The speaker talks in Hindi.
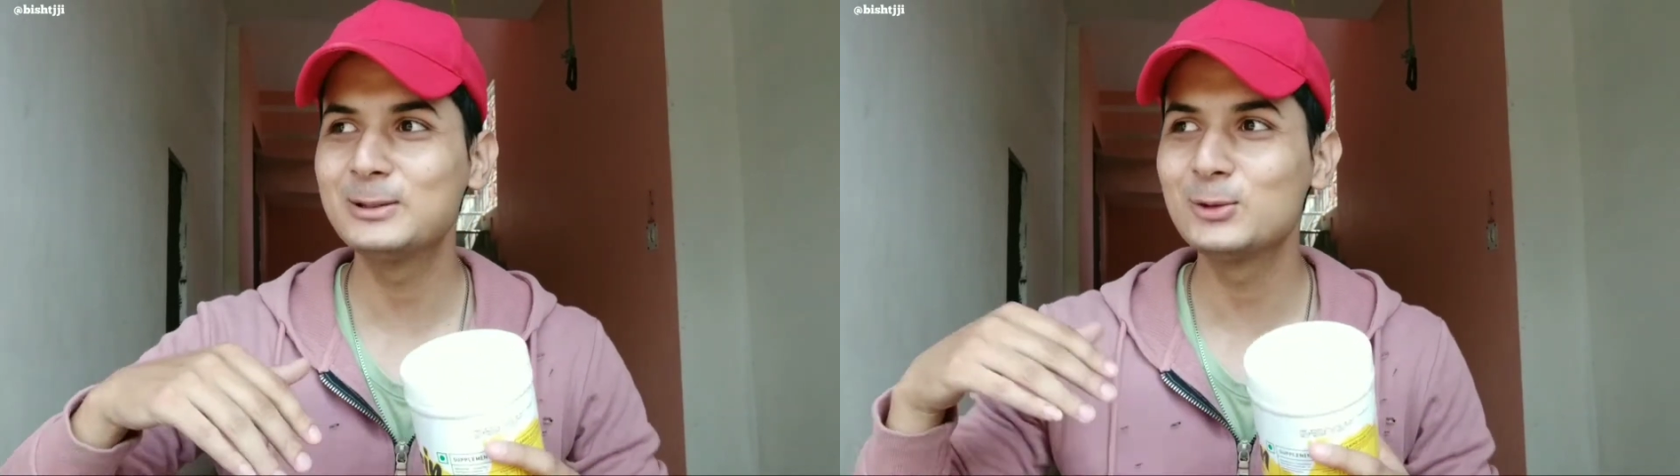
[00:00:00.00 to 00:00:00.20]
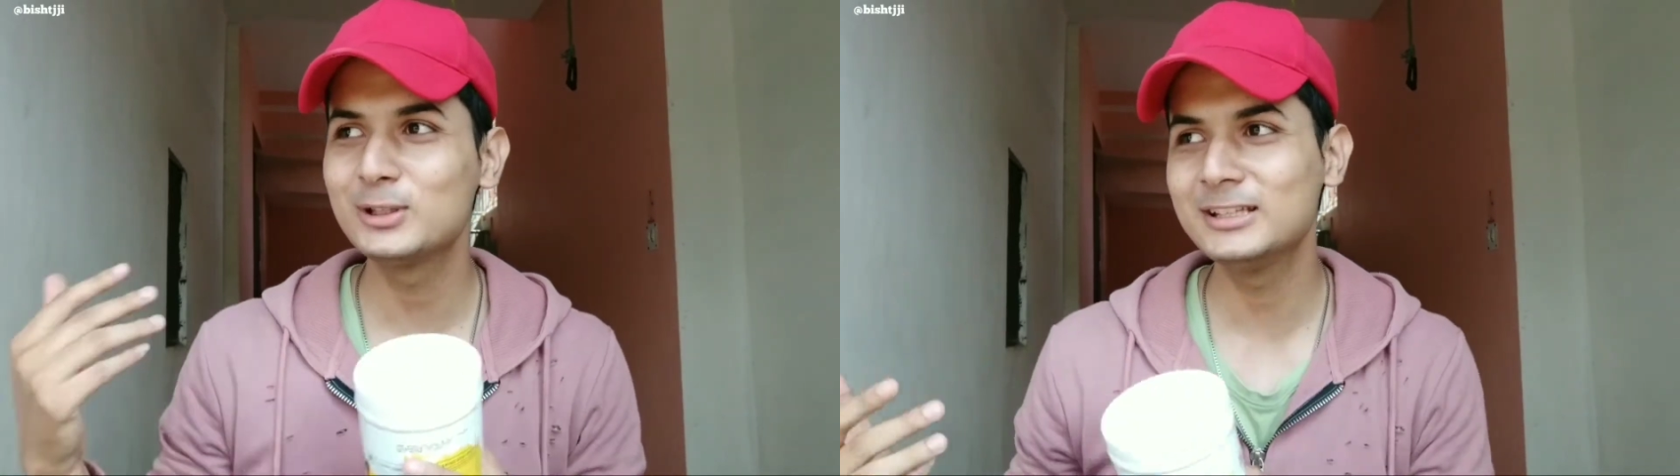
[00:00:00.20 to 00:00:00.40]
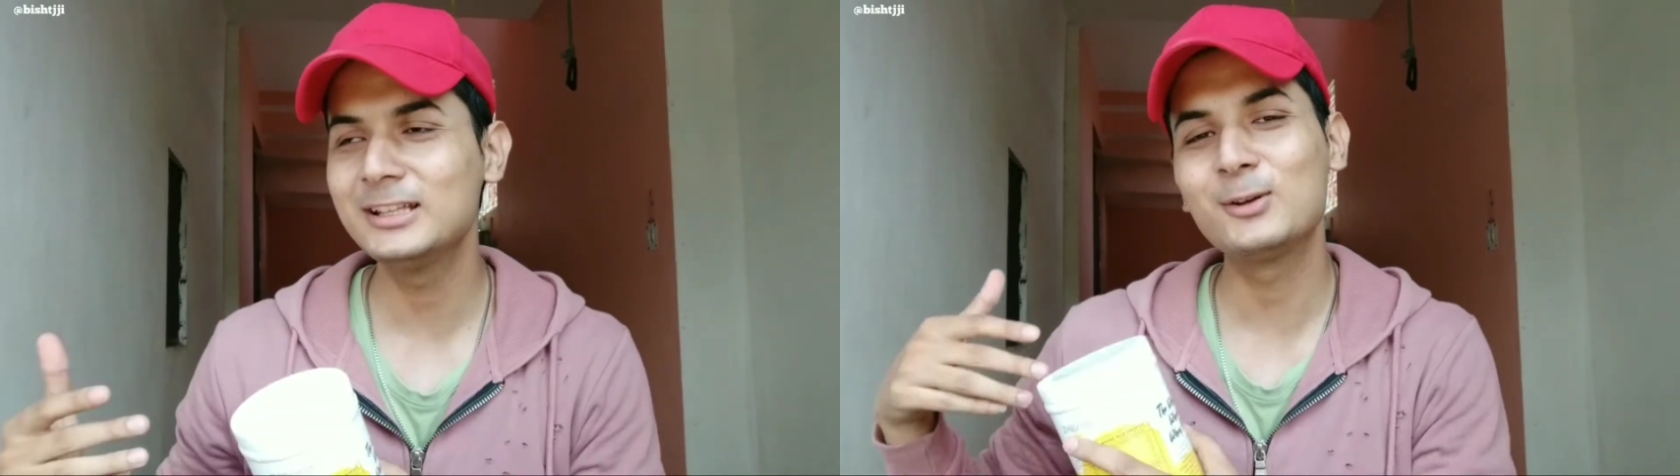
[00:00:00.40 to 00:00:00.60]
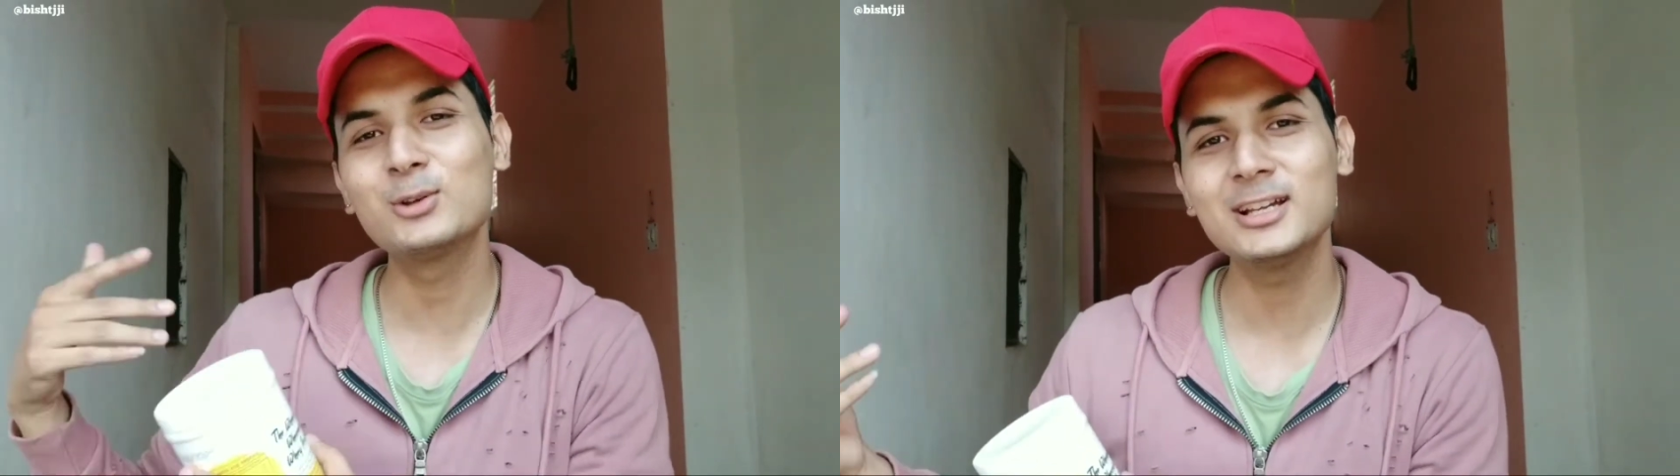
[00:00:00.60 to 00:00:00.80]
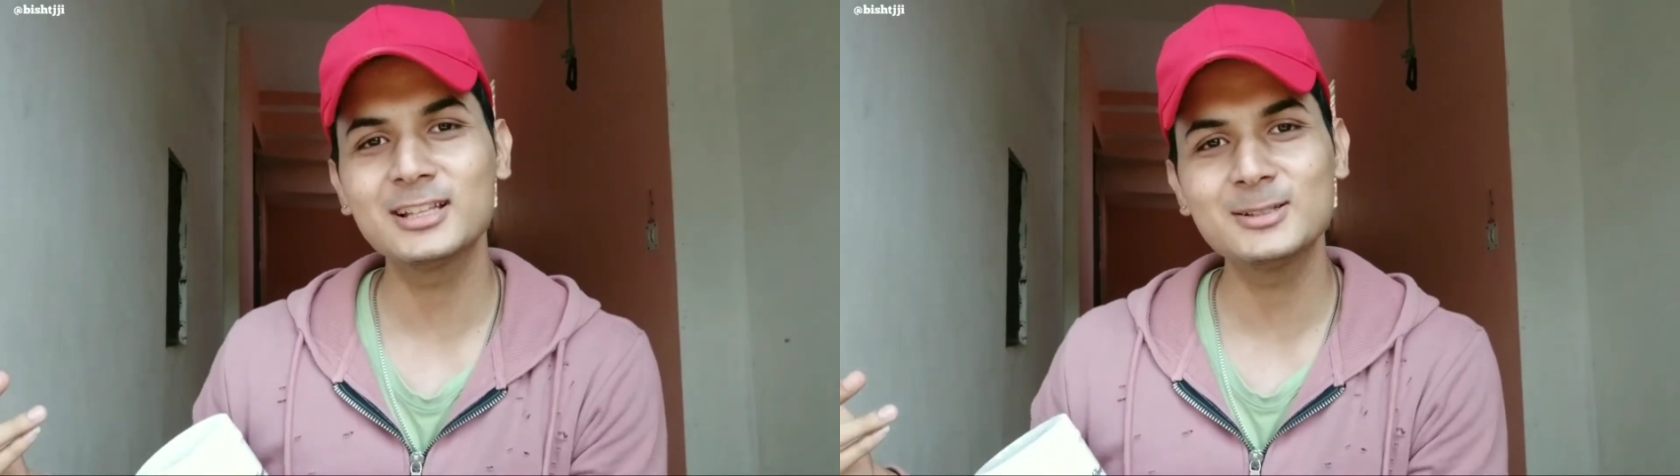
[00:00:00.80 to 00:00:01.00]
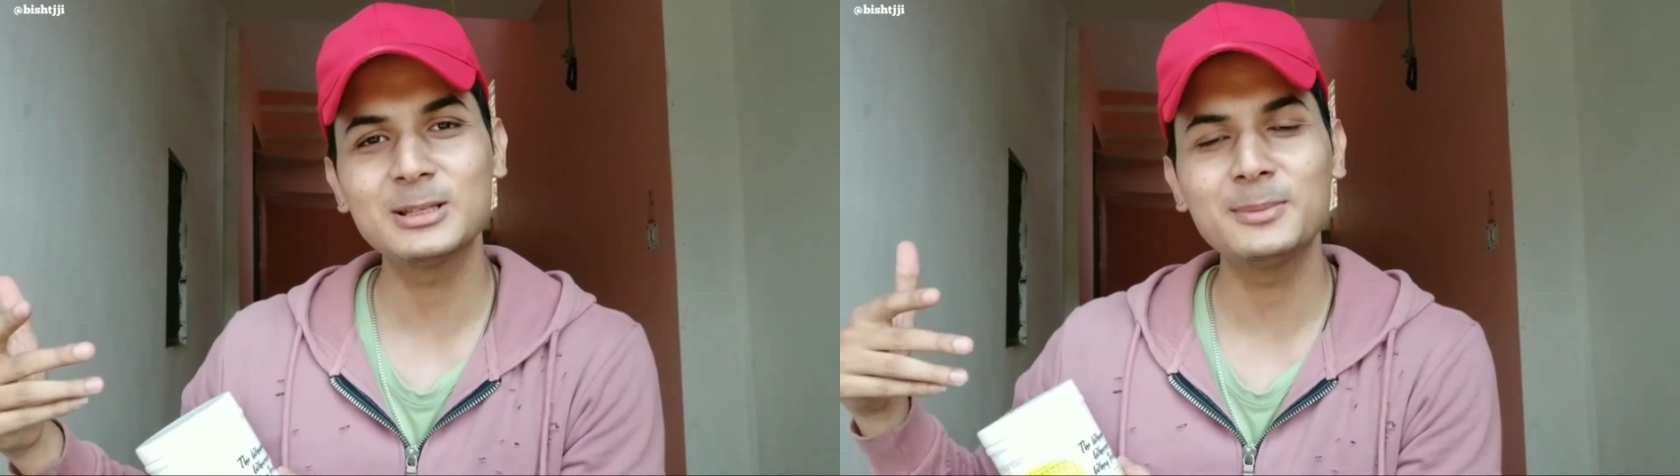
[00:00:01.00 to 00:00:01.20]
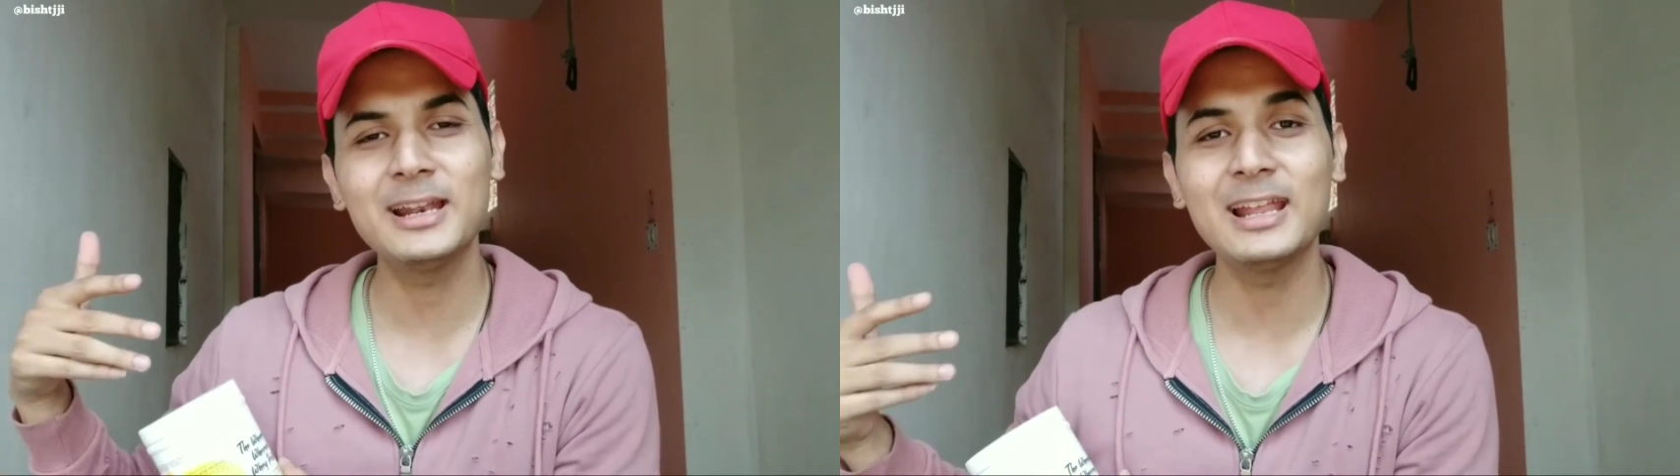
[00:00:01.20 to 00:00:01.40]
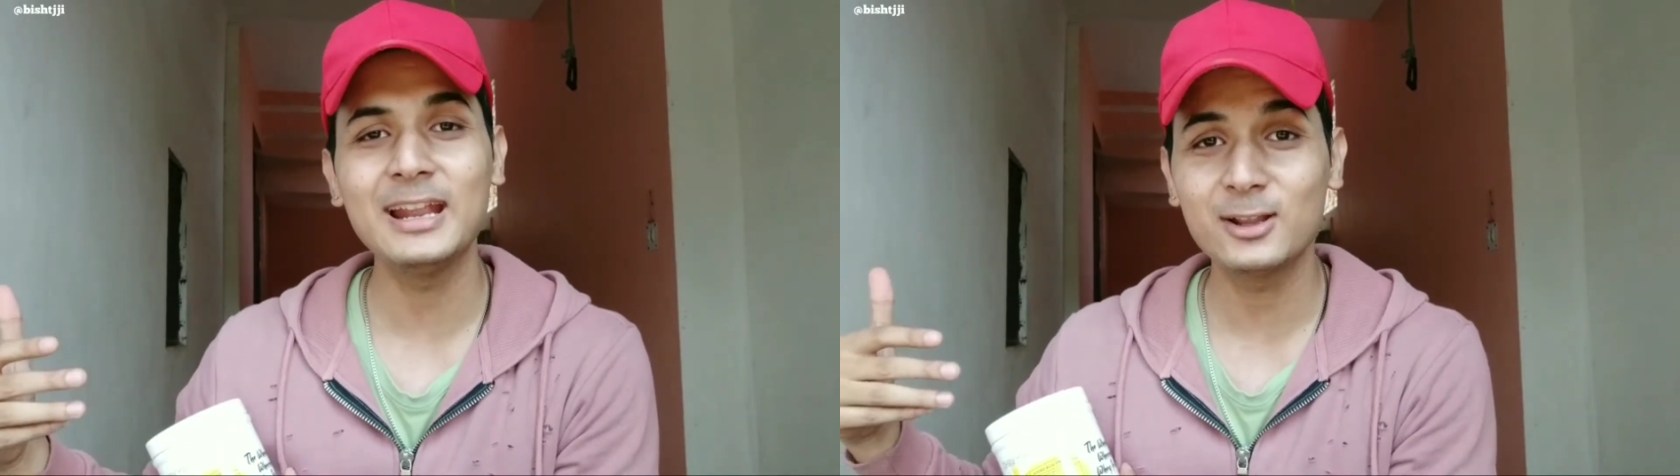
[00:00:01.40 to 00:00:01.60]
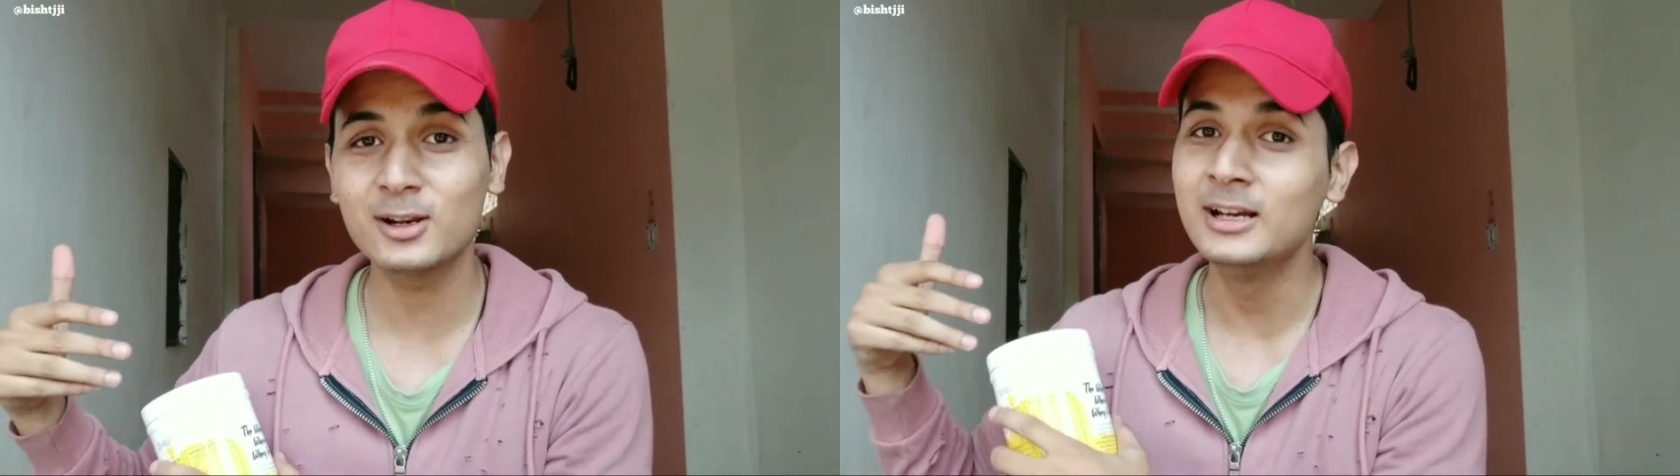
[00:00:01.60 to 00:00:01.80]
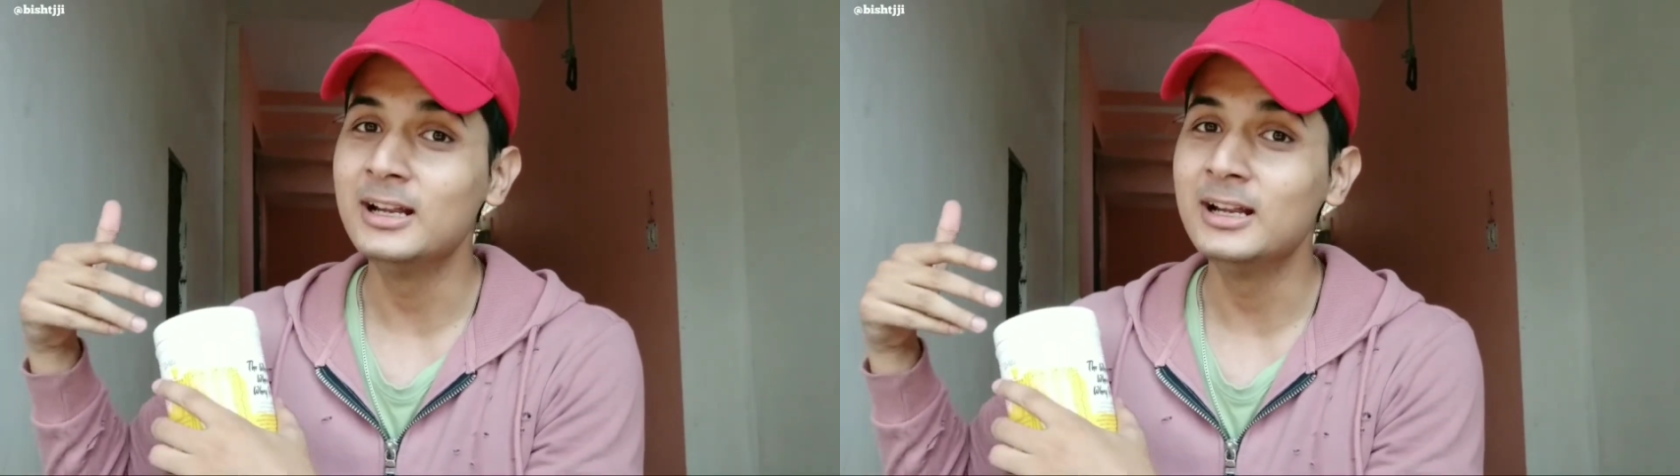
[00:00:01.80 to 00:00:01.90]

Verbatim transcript: दो तीन दिन रुक जाता जब तक मेरी लाइट और